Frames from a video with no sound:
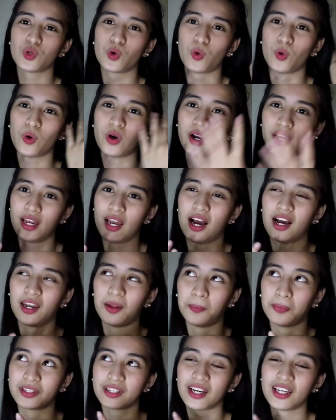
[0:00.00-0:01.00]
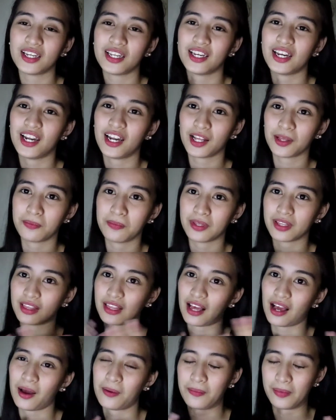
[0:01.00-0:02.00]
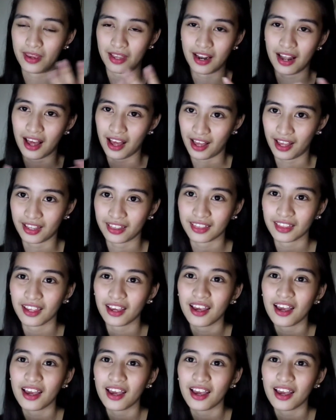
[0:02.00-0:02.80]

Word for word: So, kailangan nun. Kanina, nag-meet na kami lahat.